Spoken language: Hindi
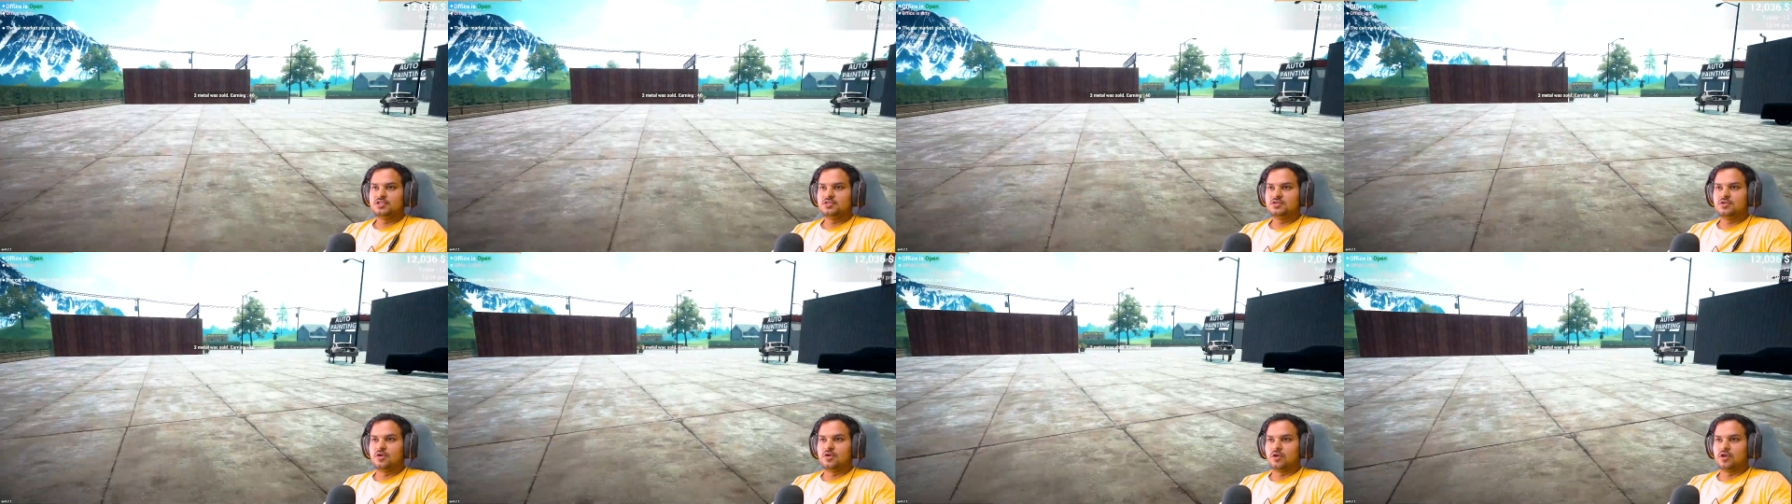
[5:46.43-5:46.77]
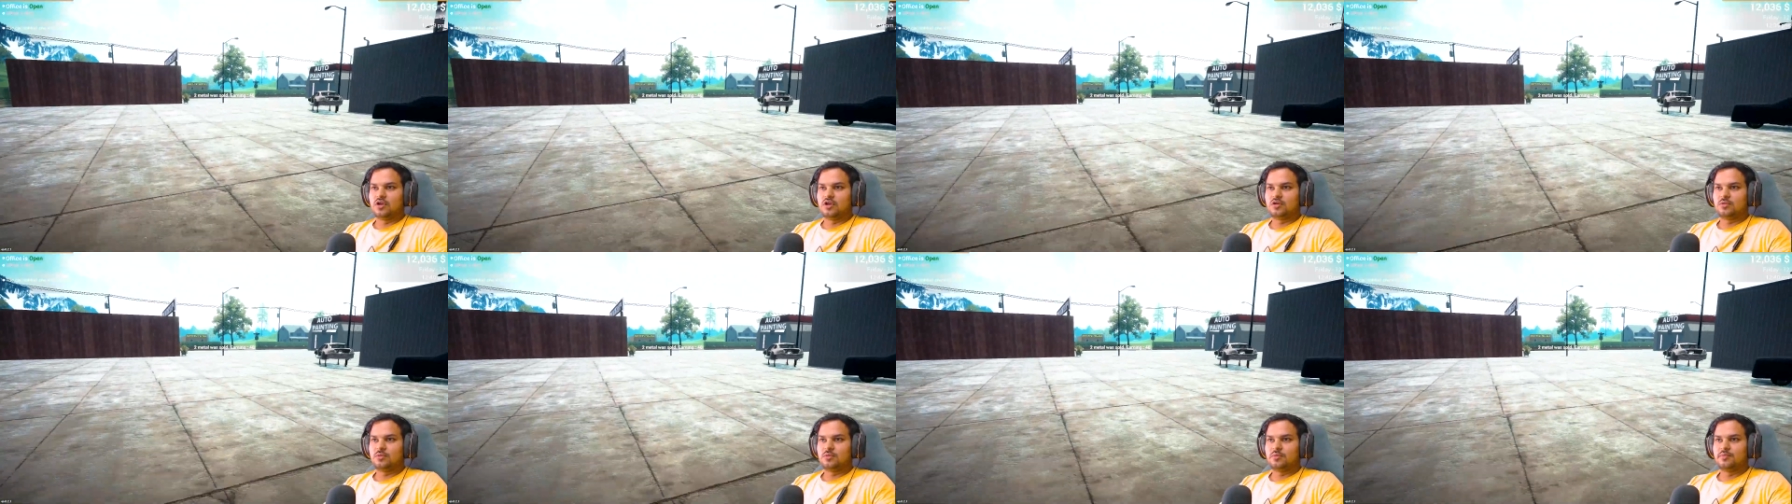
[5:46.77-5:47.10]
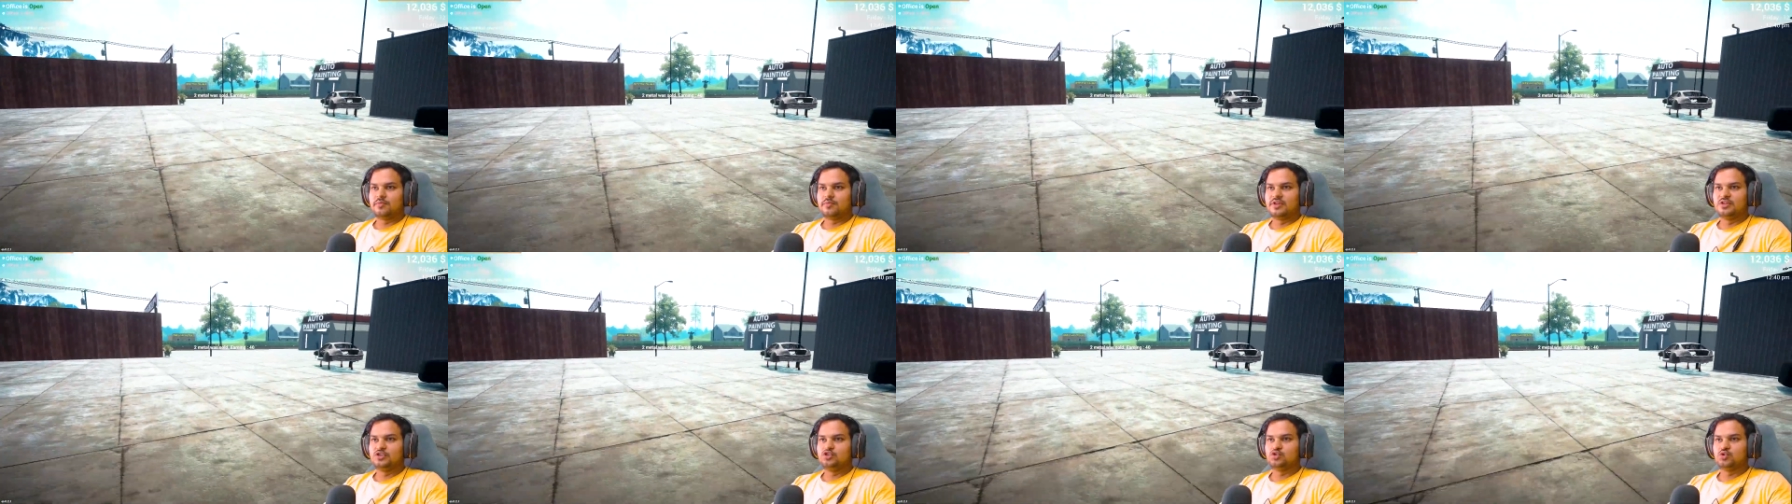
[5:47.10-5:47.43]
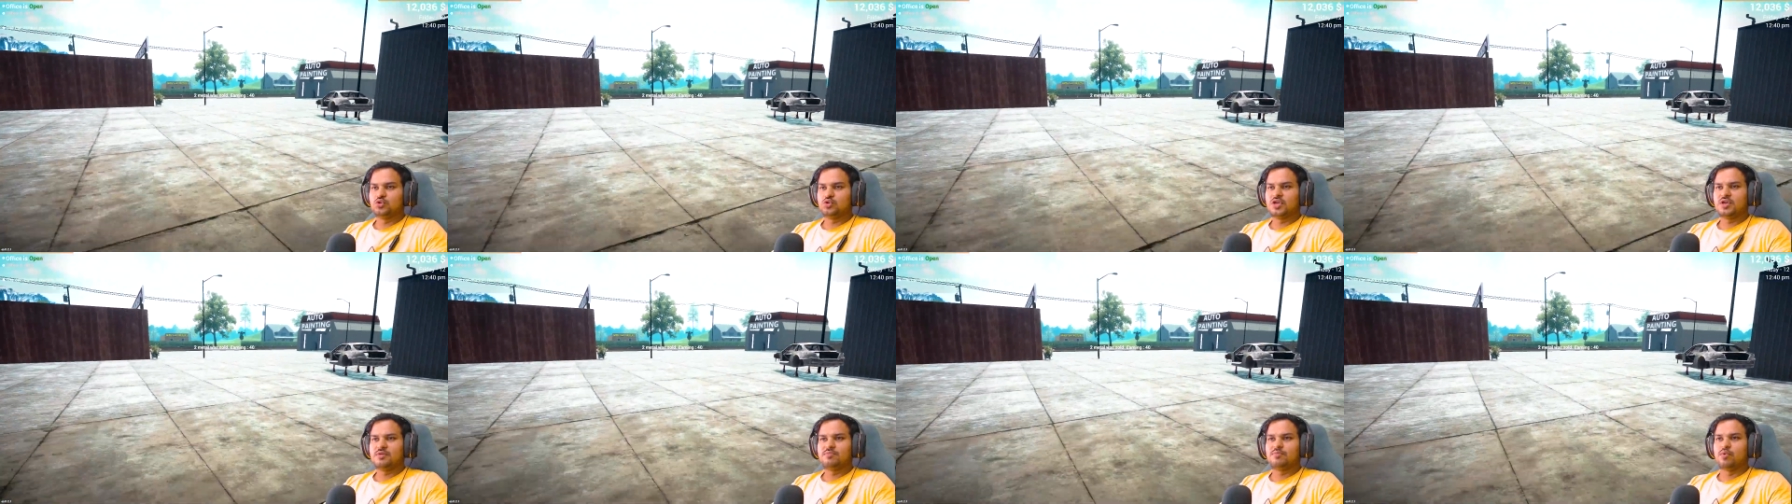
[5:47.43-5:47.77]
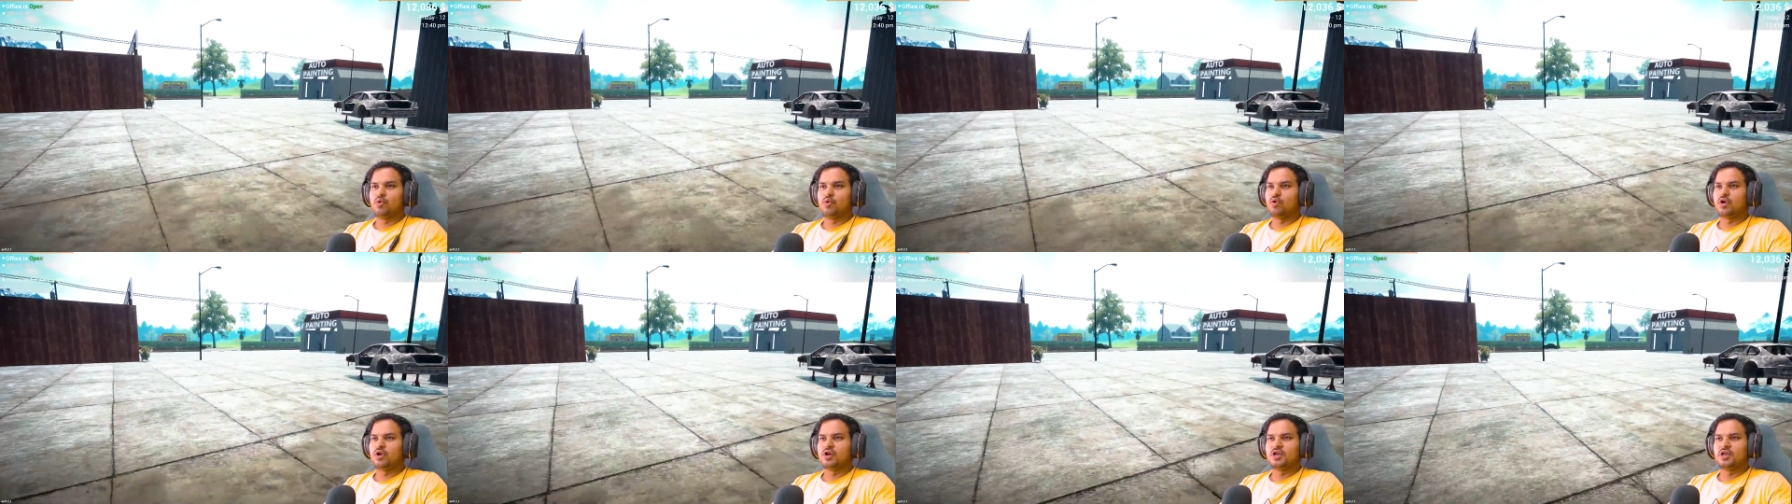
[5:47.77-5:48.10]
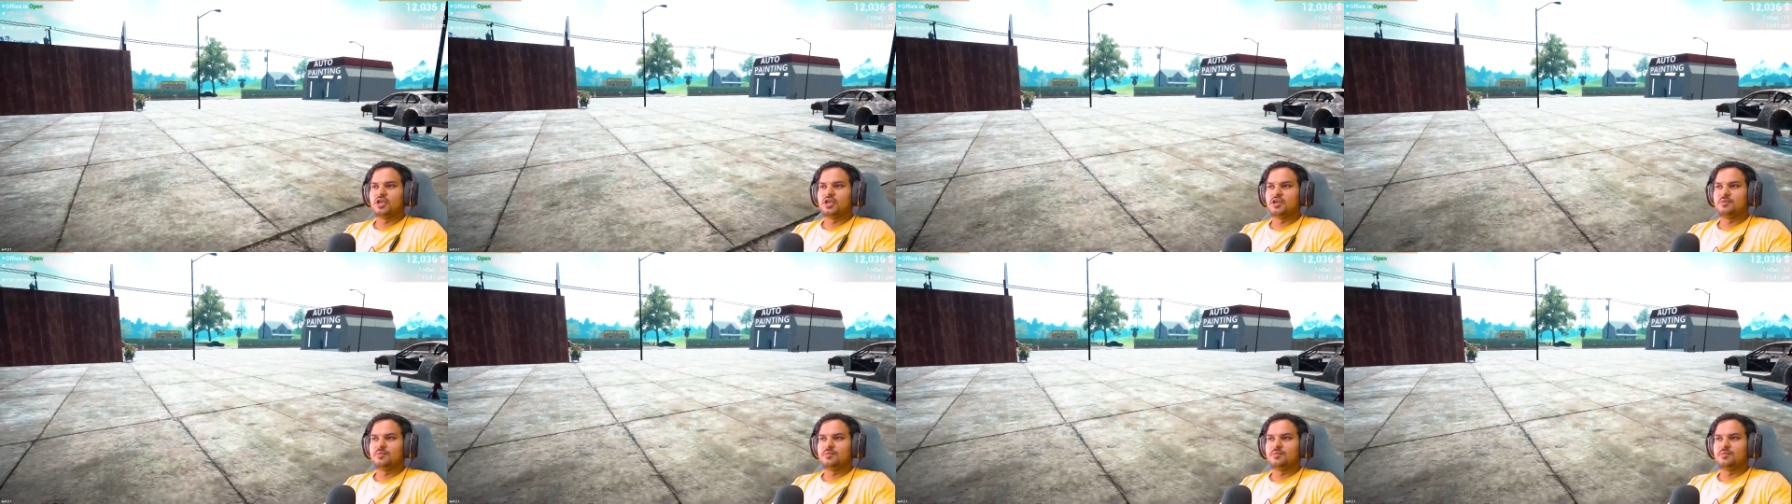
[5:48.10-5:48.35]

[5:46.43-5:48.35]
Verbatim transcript: डॉलर मिल चुके हैं फोकट के